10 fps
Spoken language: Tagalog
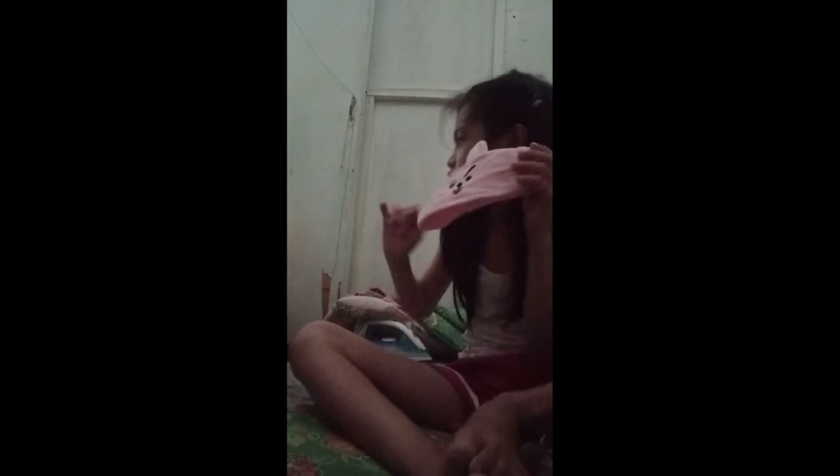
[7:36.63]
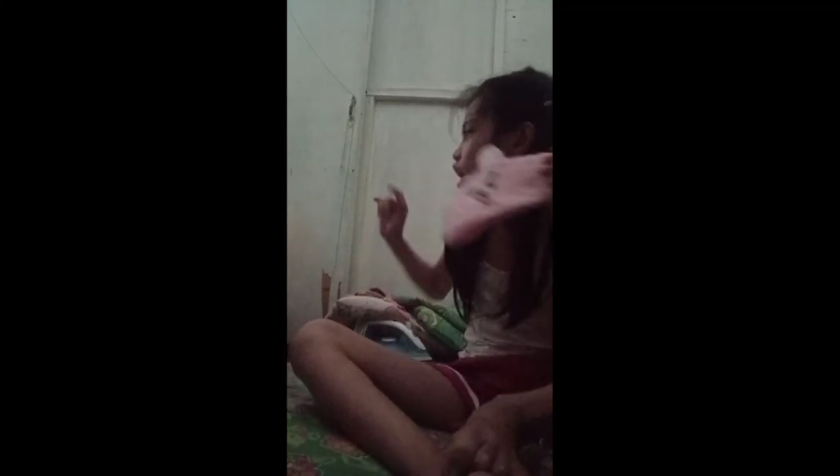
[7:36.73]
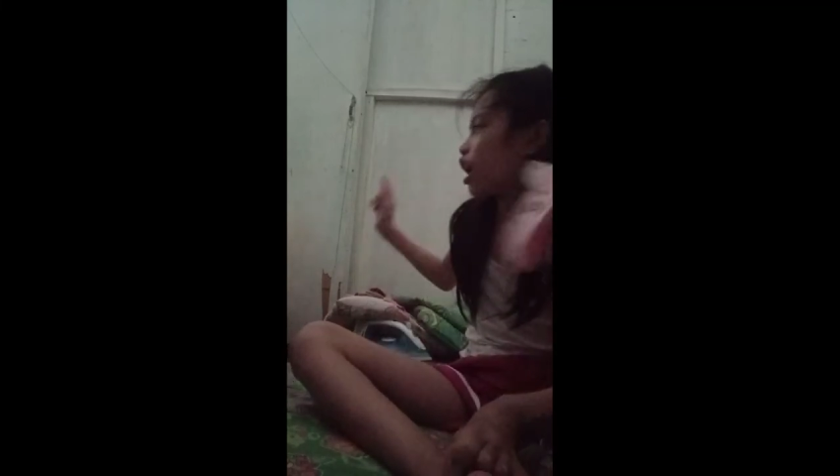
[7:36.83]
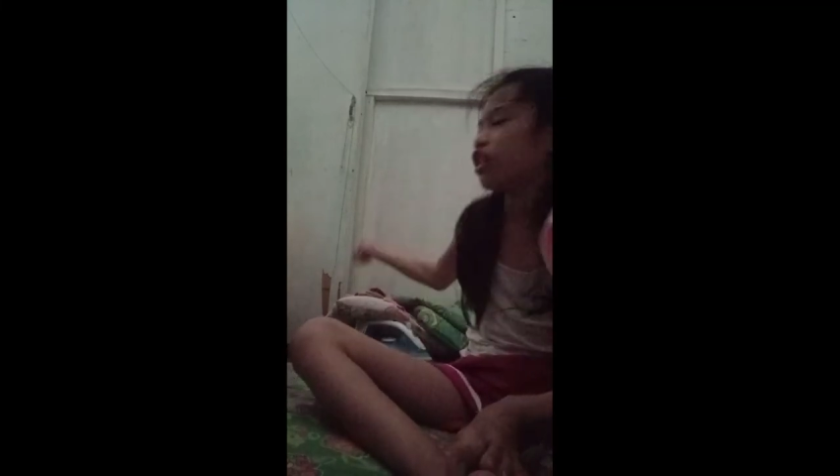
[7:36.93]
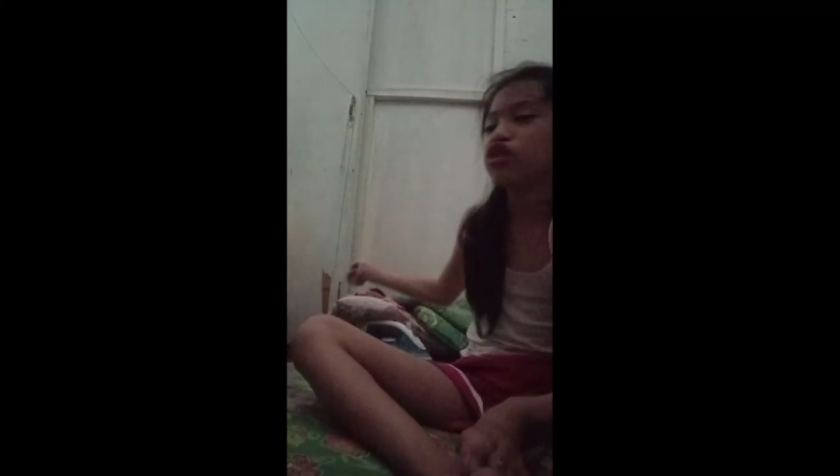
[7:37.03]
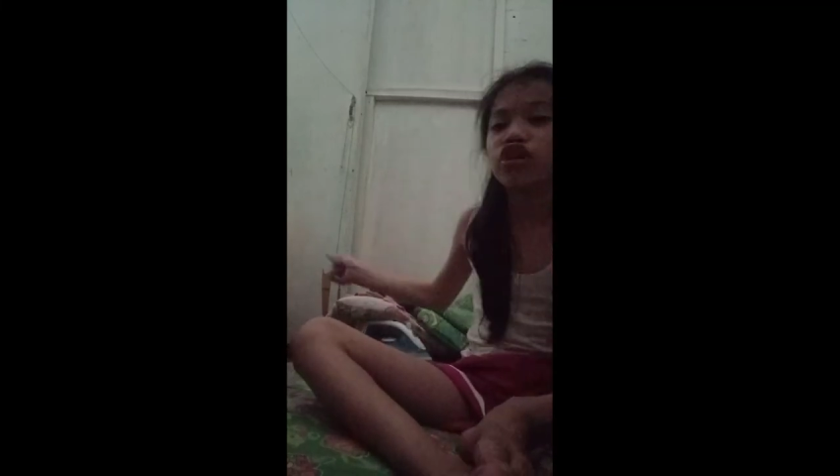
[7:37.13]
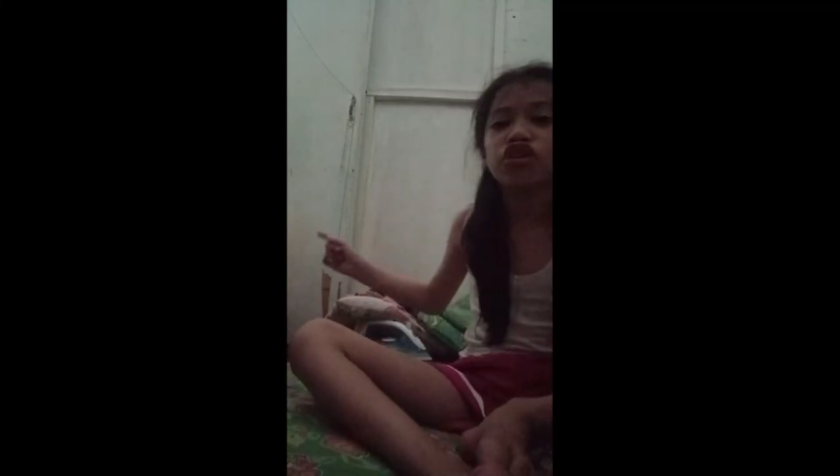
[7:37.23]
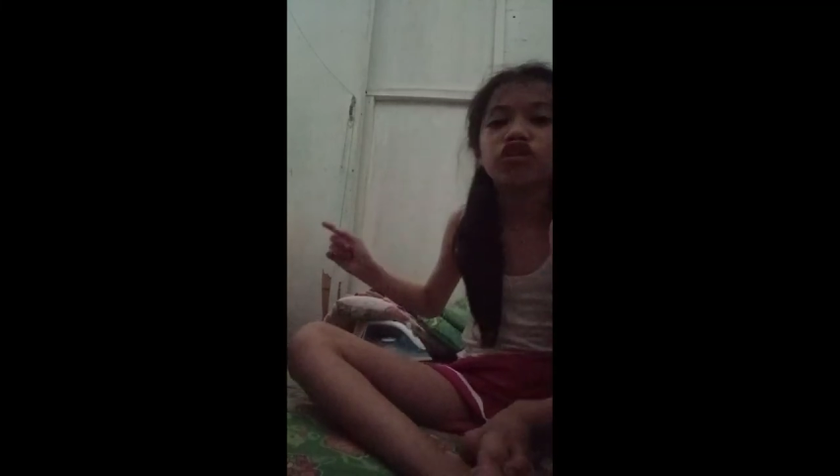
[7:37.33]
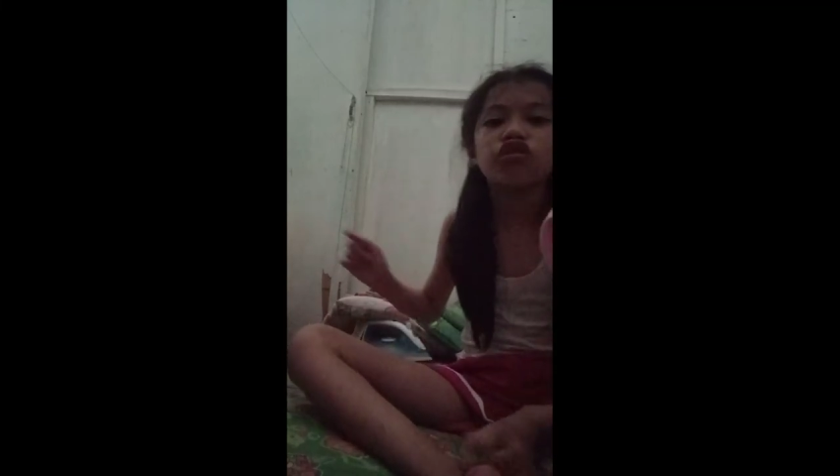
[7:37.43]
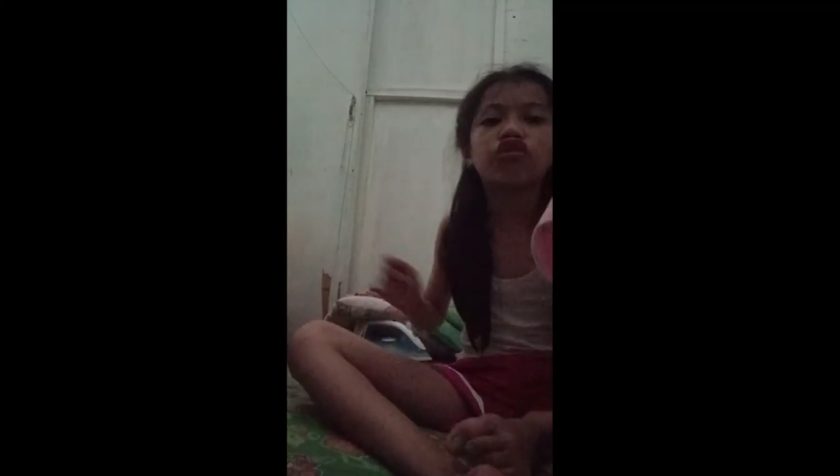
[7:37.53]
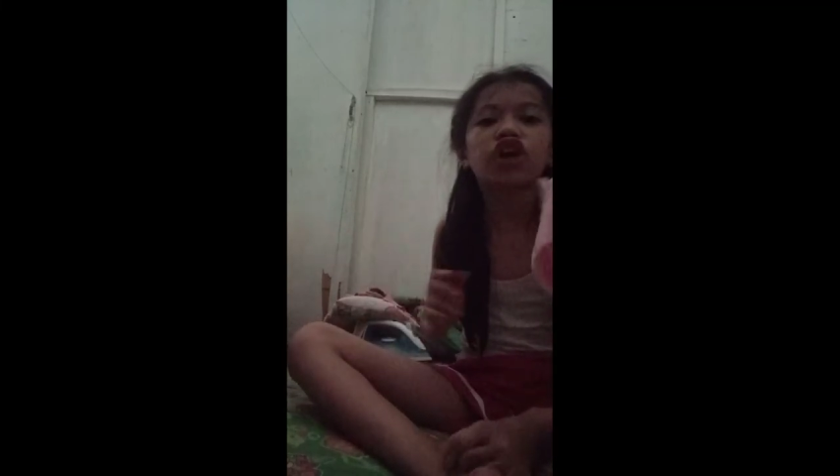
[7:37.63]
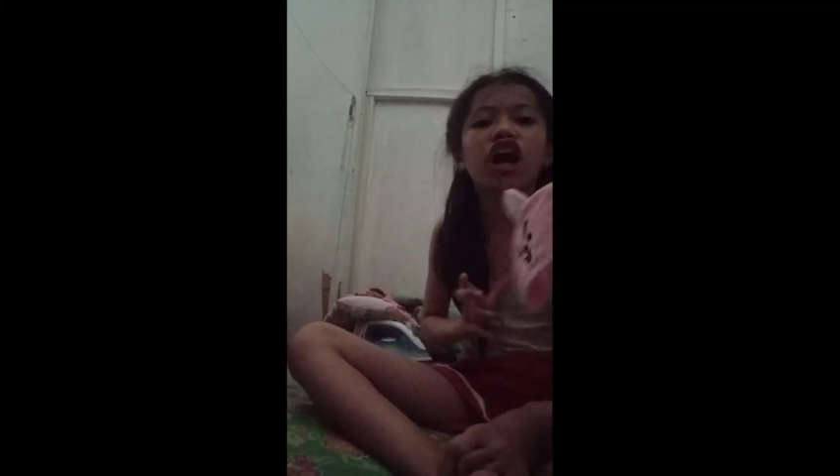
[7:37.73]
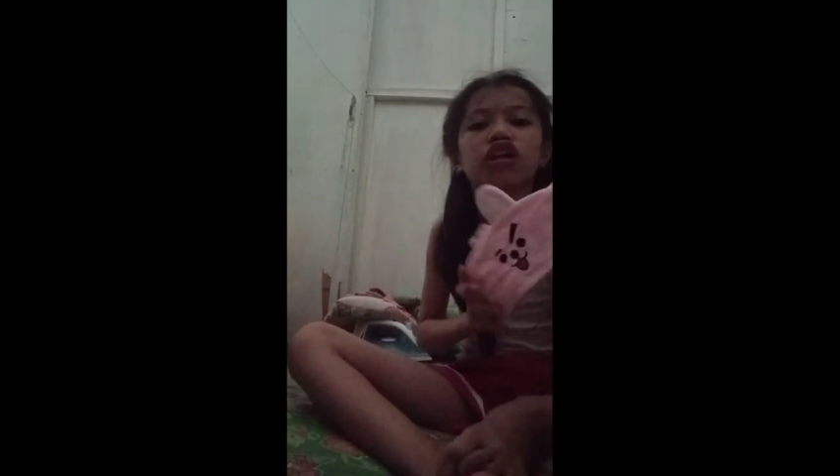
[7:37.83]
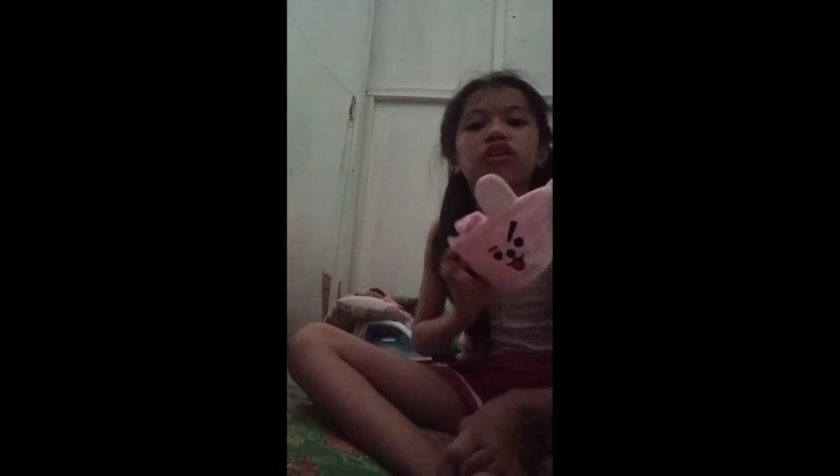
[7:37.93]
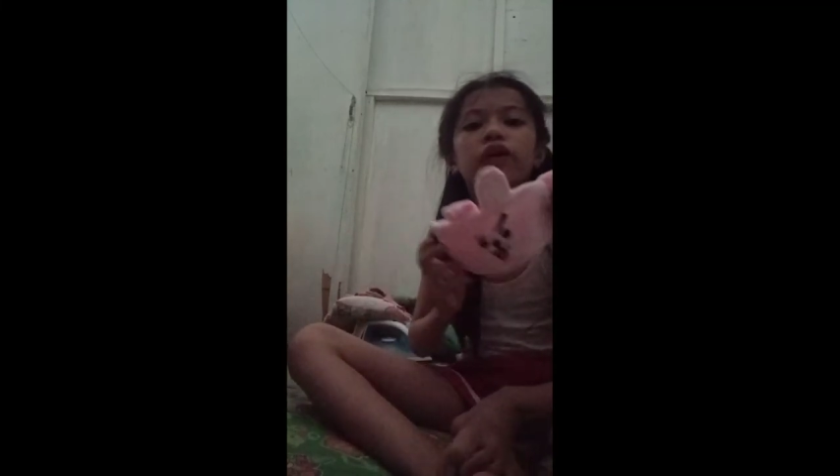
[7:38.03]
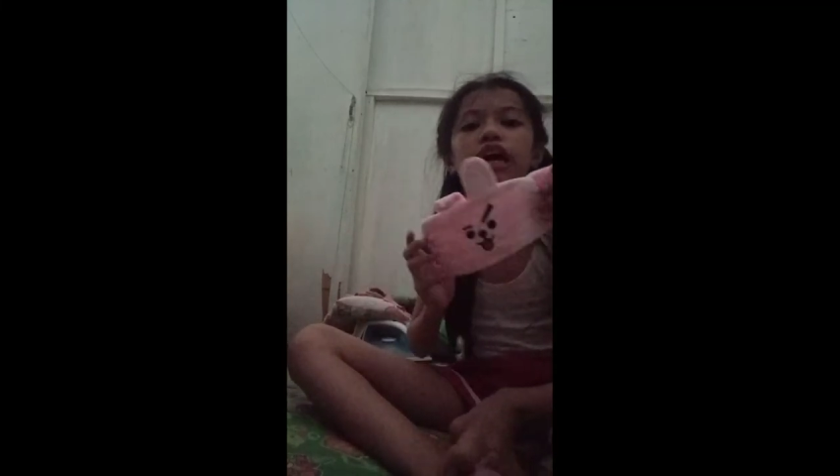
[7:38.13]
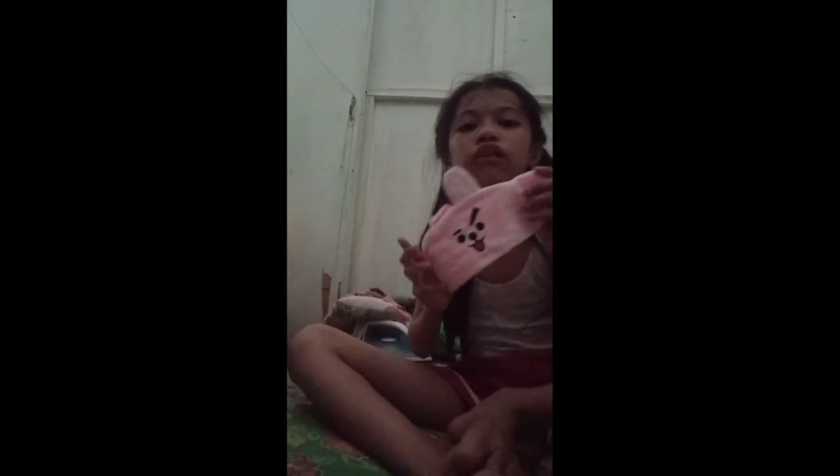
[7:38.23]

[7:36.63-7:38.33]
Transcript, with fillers: Andun nung, ano eh,